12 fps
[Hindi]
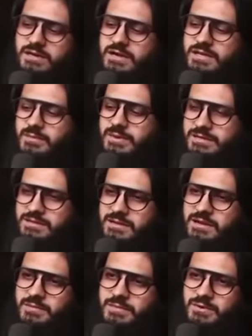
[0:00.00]
देखें आदम
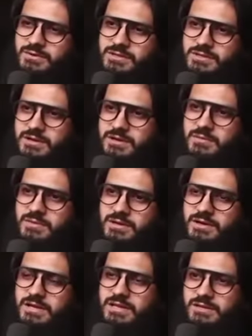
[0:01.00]
सलाम में और शैतान में
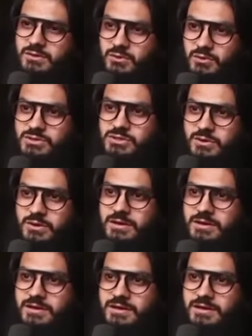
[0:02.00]
गलती दोनों से हुई